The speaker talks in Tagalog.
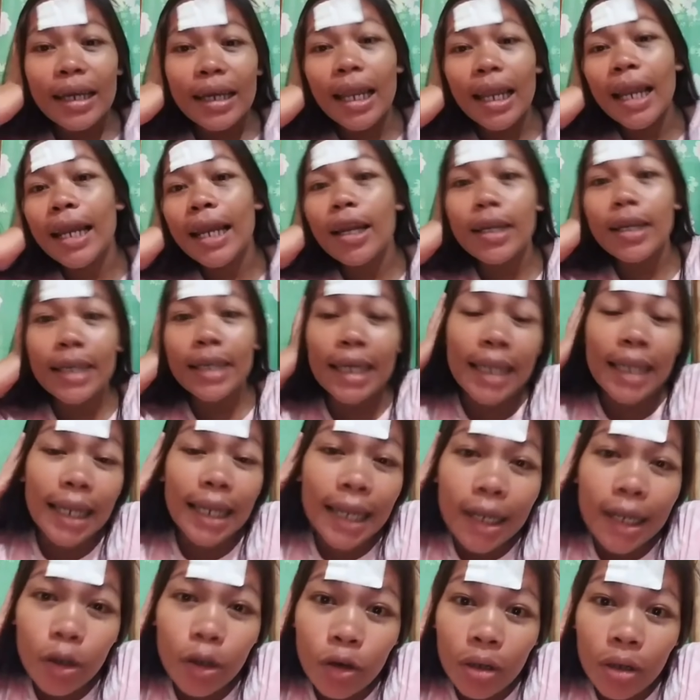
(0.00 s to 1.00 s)
Kilala,
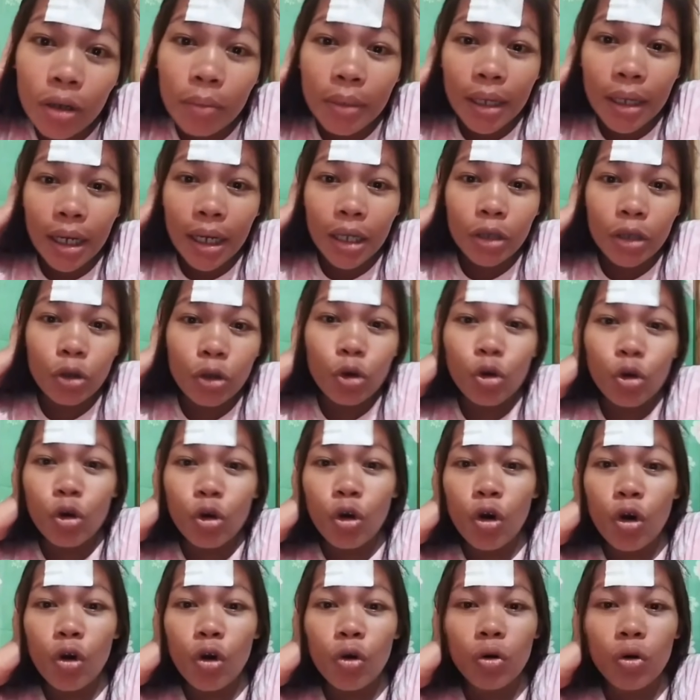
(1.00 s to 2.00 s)
kilala daw ng banana
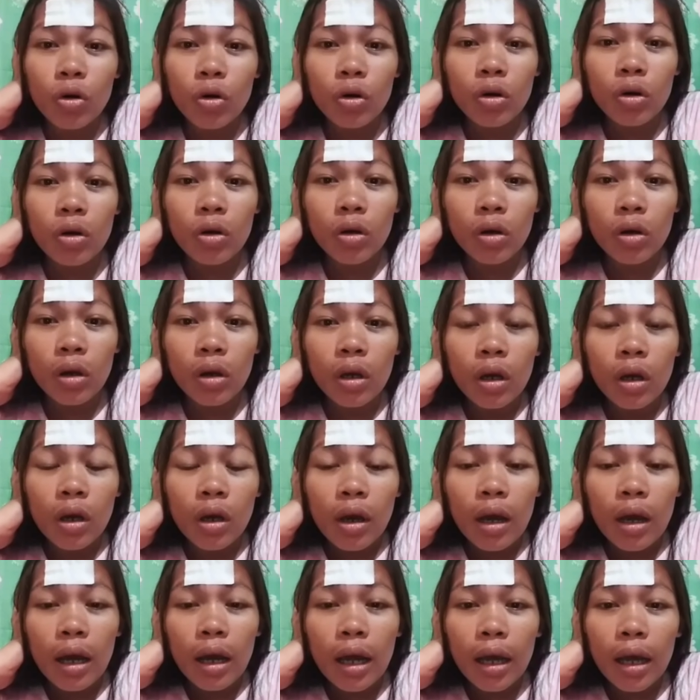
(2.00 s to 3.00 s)
Q ko
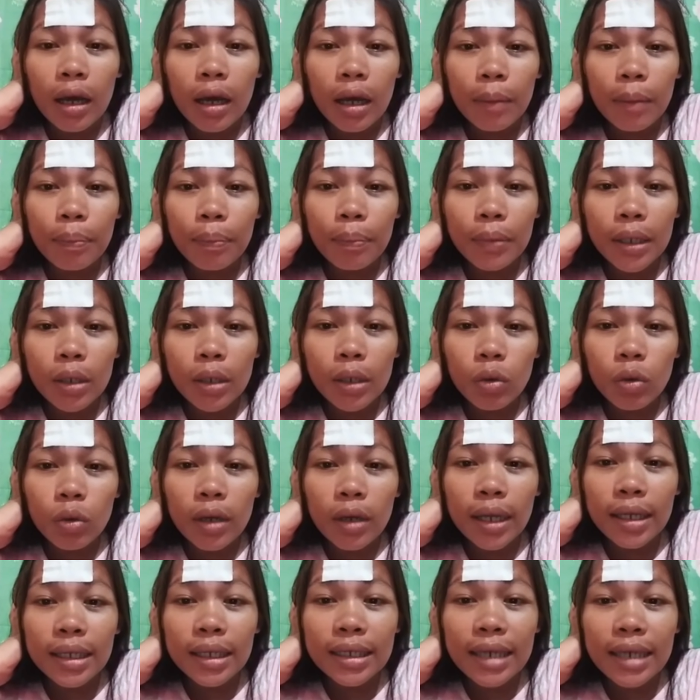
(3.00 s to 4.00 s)
ang
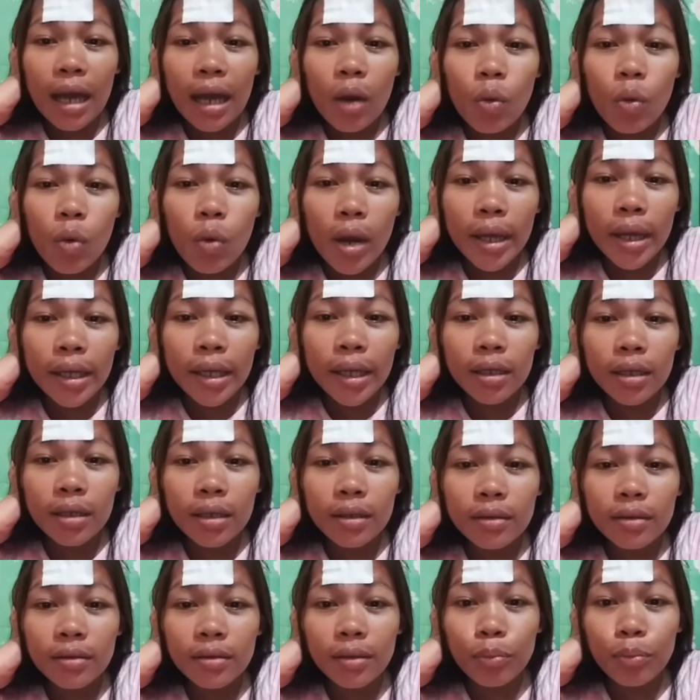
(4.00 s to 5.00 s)
aplidong Alikaway
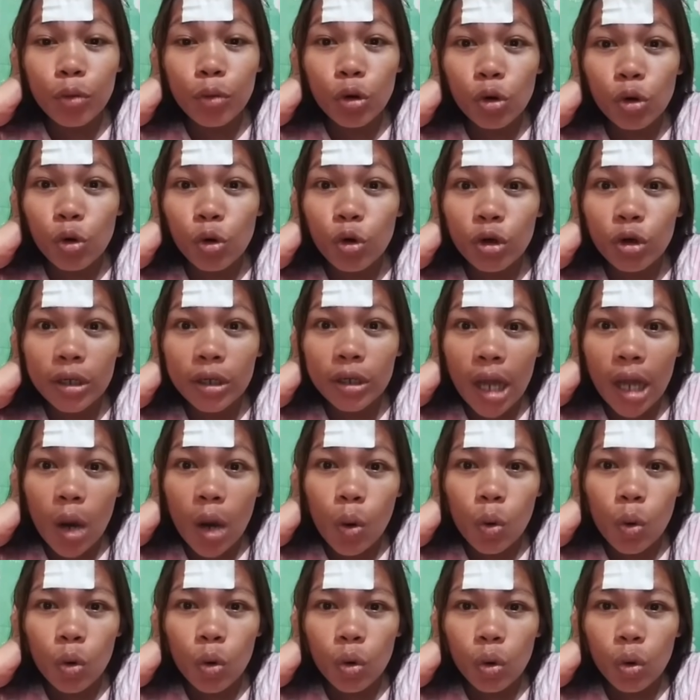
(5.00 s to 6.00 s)
sa Buruon
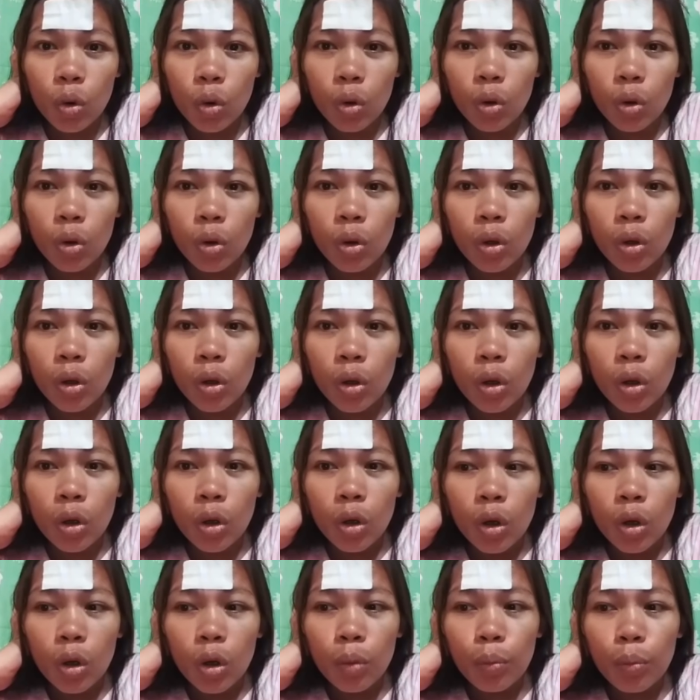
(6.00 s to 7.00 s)
daw.
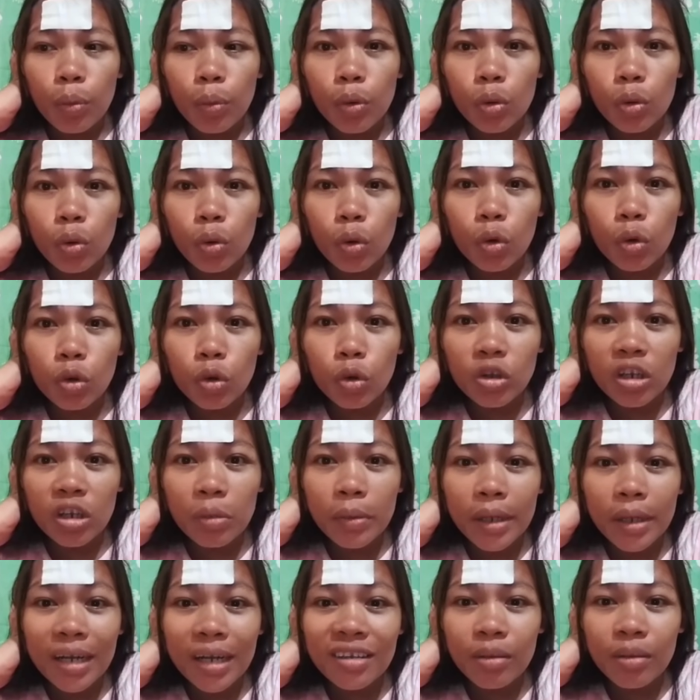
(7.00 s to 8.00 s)
Purukuno
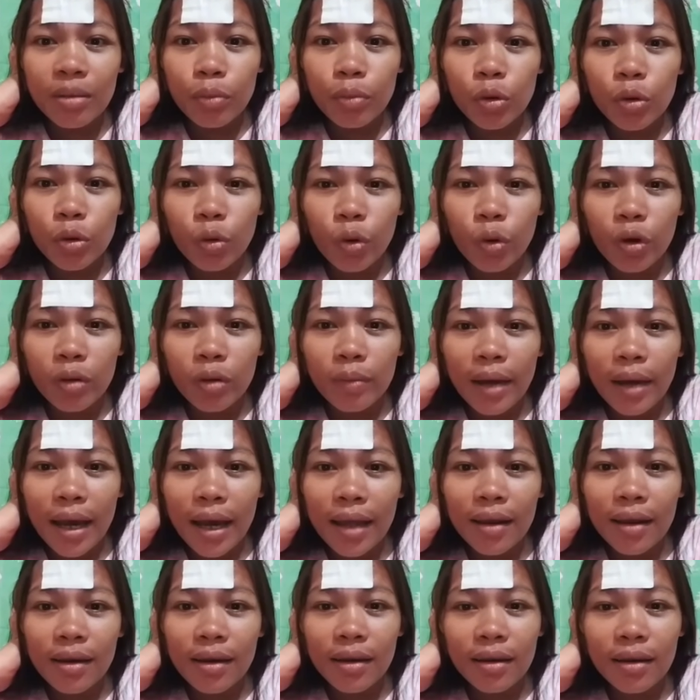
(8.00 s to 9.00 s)
Terminal sa Buruon,
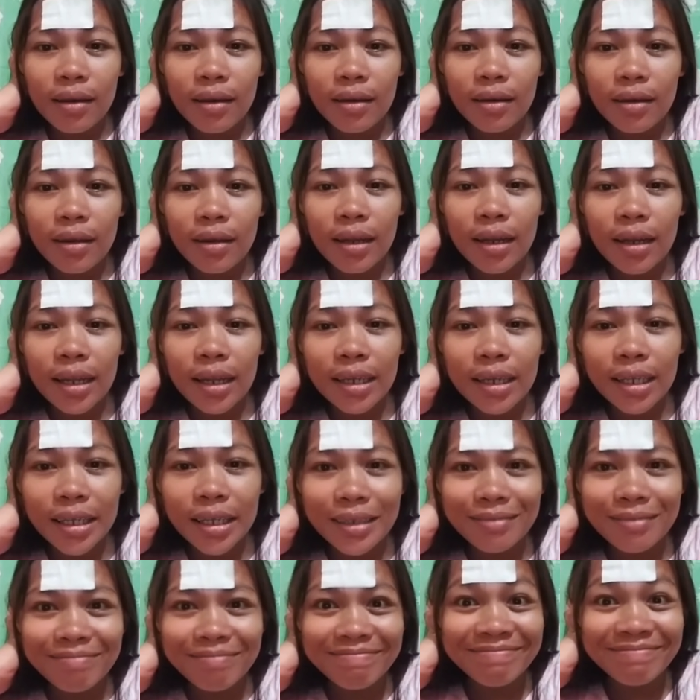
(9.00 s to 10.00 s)
mahal.
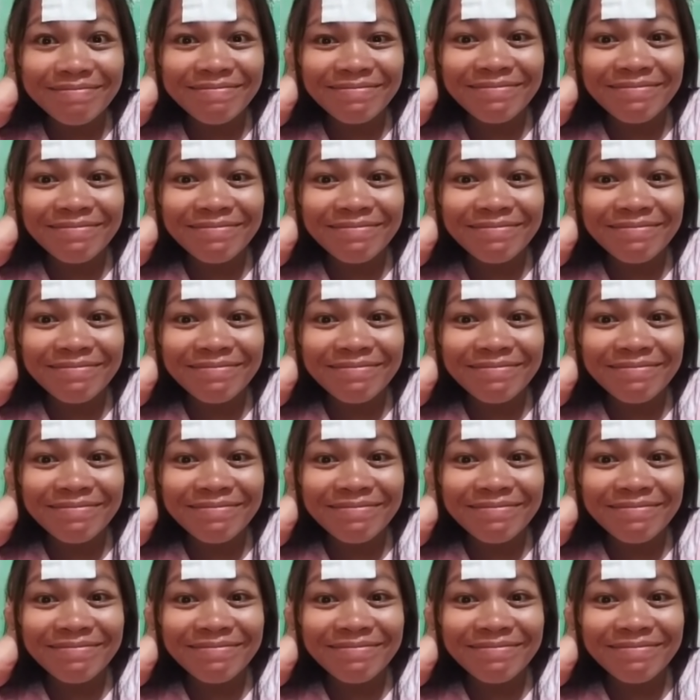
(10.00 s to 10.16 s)
Lelani.